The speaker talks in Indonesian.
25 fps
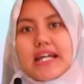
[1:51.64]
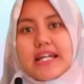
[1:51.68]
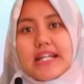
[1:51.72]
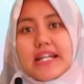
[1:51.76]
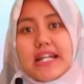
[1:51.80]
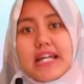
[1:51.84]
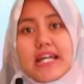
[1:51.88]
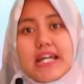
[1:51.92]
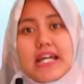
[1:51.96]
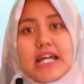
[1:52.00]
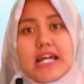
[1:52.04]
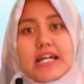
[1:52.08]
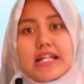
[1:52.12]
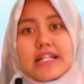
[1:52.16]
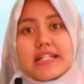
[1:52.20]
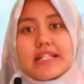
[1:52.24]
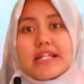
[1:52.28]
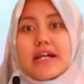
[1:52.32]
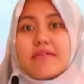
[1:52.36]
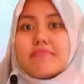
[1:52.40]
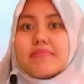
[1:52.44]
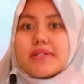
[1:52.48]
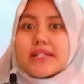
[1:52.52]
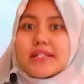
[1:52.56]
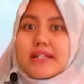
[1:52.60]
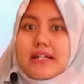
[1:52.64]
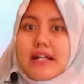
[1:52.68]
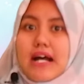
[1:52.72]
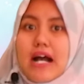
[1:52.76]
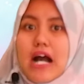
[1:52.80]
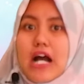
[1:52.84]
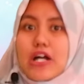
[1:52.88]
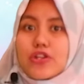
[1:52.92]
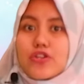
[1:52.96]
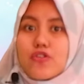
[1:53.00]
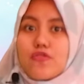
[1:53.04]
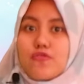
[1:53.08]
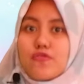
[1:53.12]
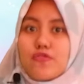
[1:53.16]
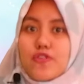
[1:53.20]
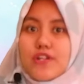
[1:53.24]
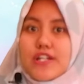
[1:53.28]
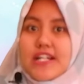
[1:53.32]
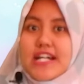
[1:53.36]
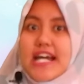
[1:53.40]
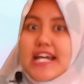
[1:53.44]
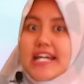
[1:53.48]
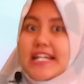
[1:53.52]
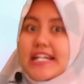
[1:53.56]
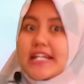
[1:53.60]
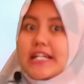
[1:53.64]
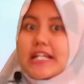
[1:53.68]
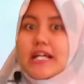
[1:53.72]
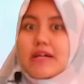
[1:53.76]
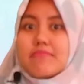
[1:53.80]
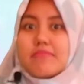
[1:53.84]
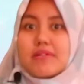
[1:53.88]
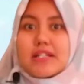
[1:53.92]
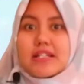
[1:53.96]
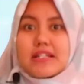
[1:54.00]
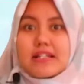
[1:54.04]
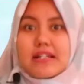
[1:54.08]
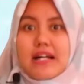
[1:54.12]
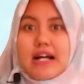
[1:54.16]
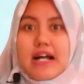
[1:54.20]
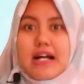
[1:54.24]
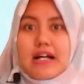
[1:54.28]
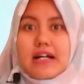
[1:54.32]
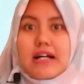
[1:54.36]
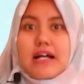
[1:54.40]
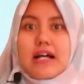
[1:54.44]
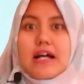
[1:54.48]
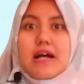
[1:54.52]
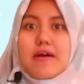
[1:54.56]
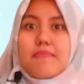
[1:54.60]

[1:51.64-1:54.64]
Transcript: ini dia bergerak atau fluida ini dia bergerak.